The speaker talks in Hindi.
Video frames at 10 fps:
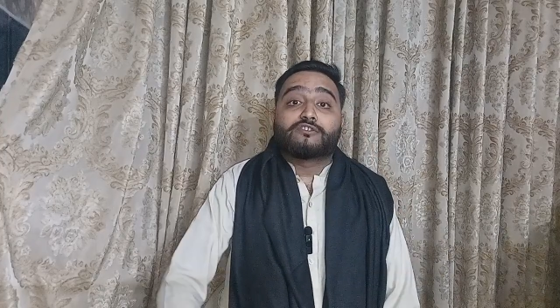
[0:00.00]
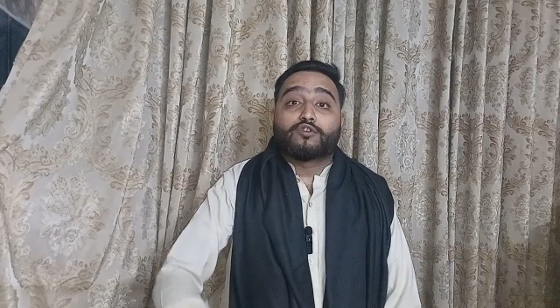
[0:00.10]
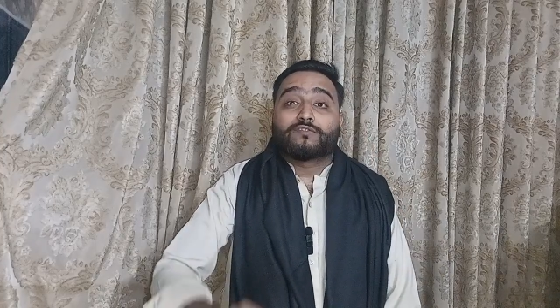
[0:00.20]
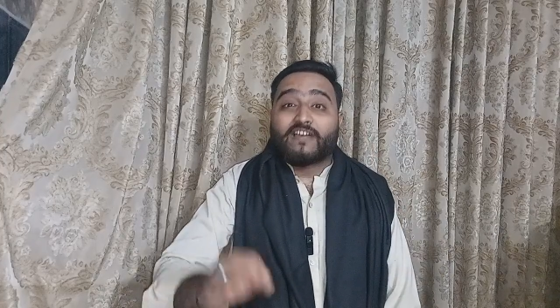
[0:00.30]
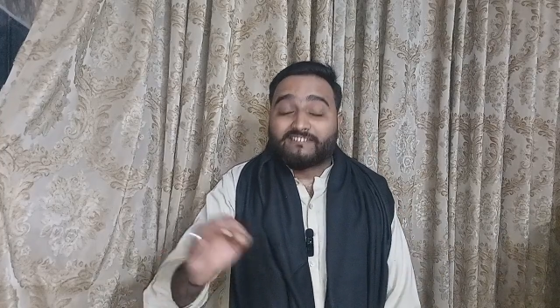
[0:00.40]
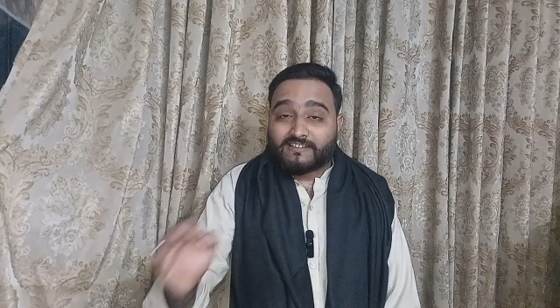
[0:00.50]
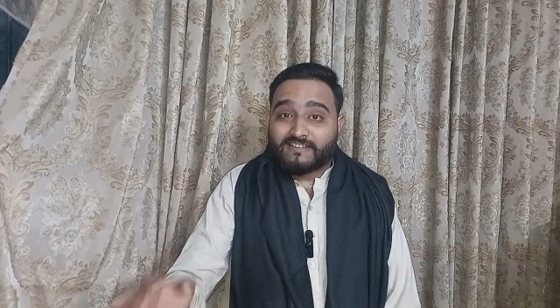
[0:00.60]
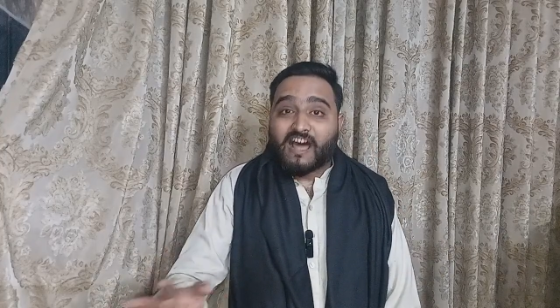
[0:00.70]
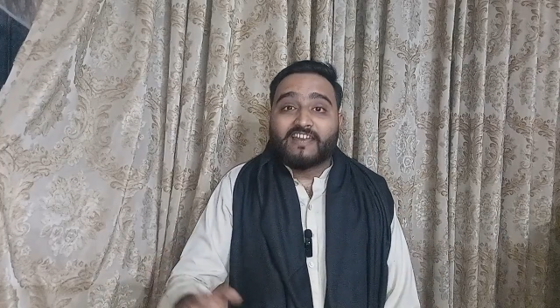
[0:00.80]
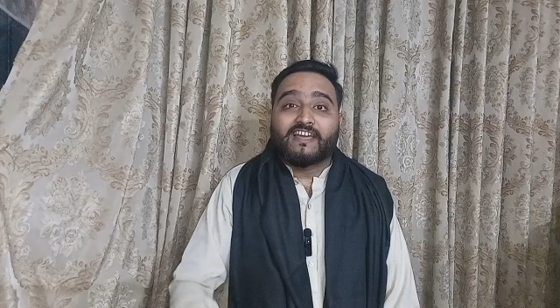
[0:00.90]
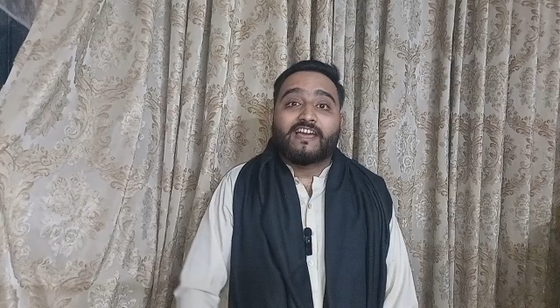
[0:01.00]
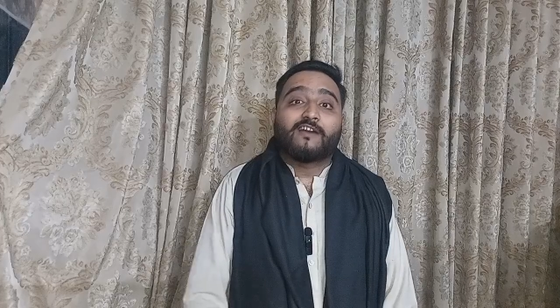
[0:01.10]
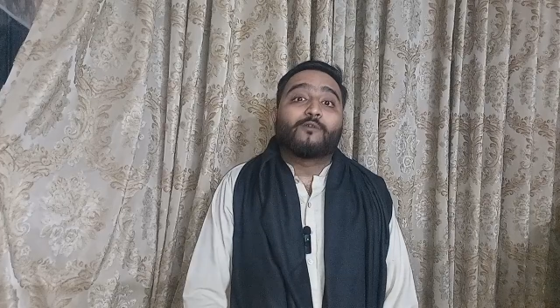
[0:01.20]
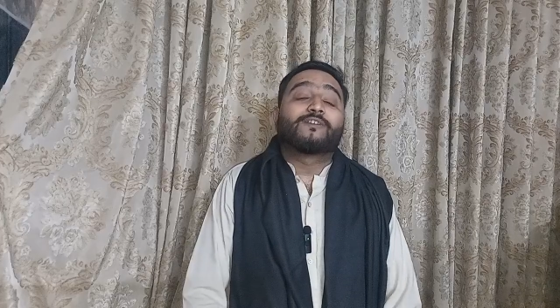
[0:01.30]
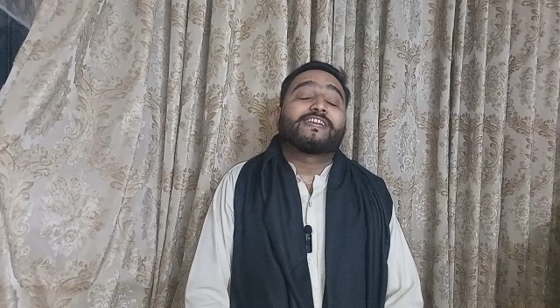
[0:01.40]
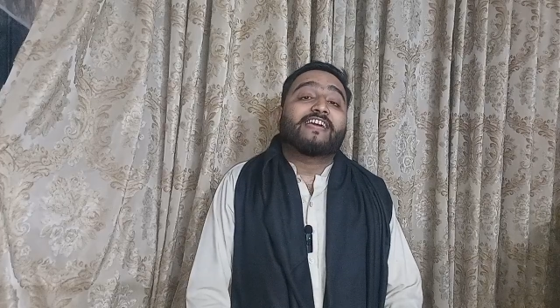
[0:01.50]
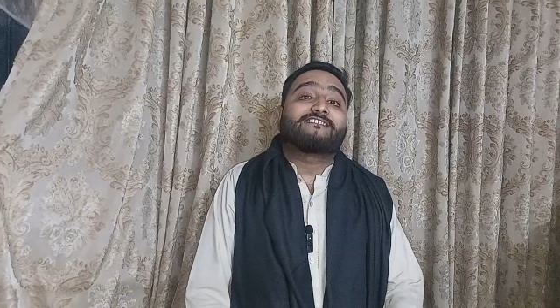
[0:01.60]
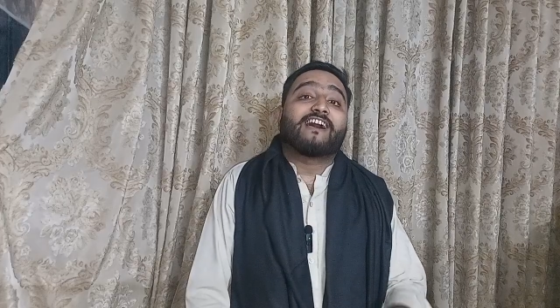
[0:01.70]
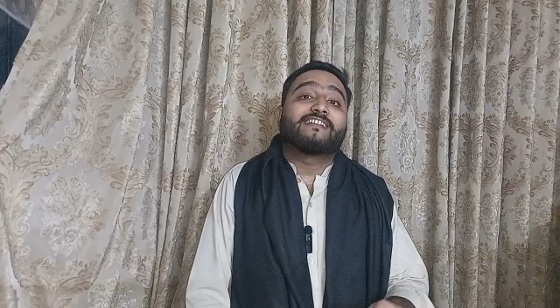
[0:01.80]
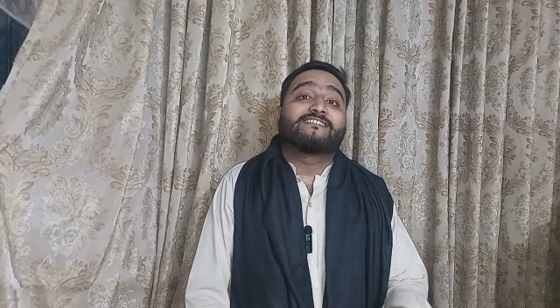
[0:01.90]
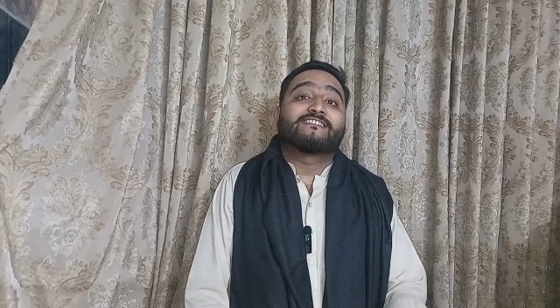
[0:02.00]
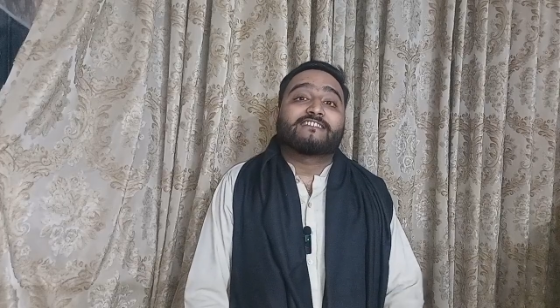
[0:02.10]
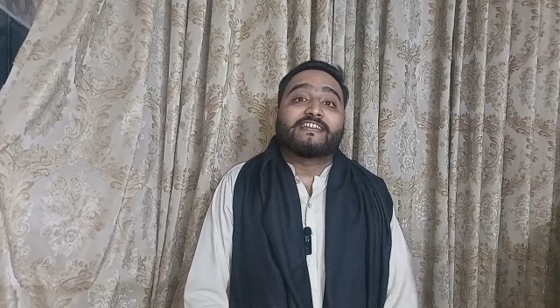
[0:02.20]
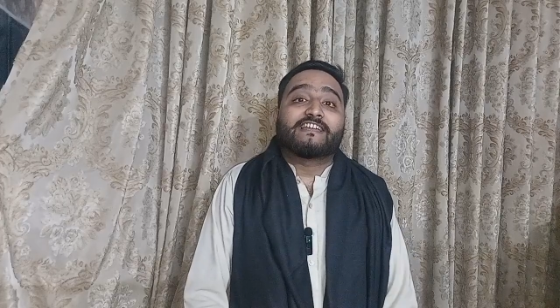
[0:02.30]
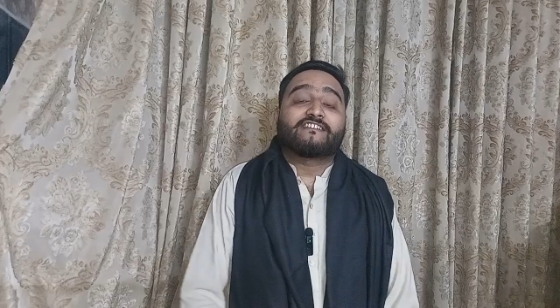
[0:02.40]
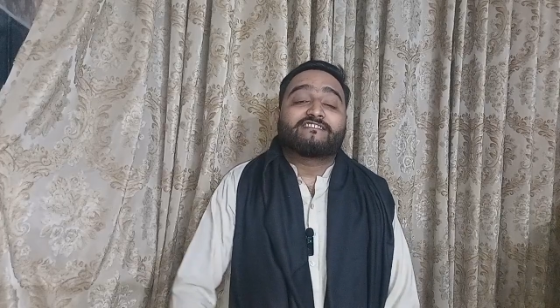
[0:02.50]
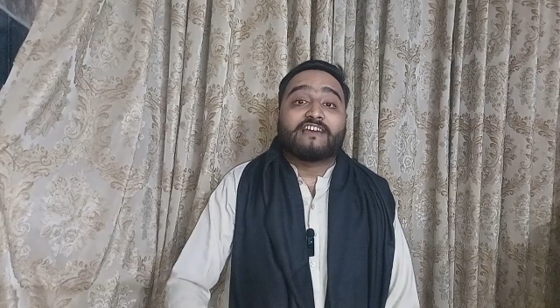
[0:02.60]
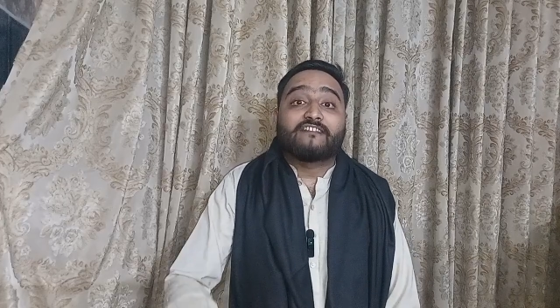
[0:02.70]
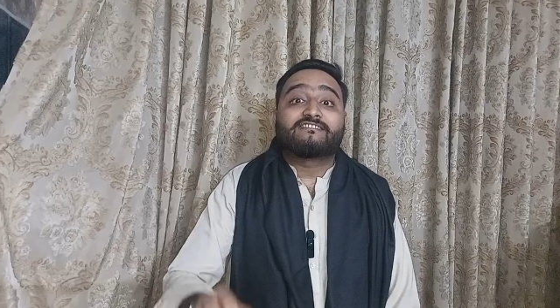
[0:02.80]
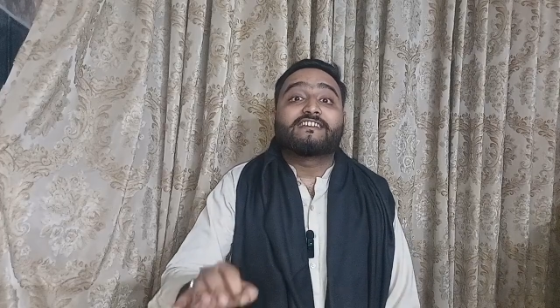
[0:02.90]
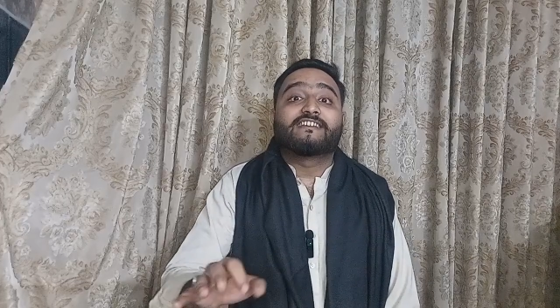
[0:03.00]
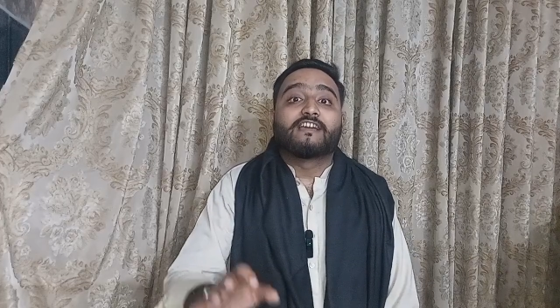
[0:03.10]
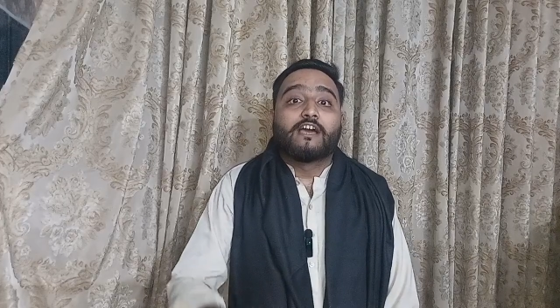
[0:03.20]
जो सियासतदान हैं उनके साथ जिस तरीके से सियासी